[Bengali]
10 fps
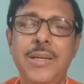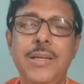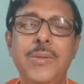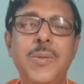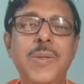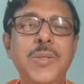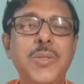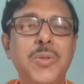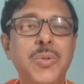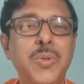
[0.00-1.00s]
তো তিনি
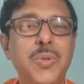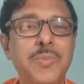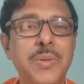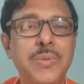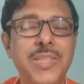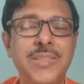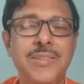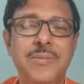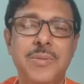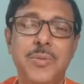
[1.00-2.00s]
যখন ওইরকমভাবে শেখ
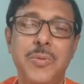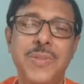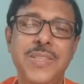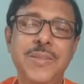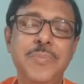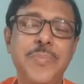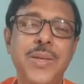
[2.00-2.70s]
করছেন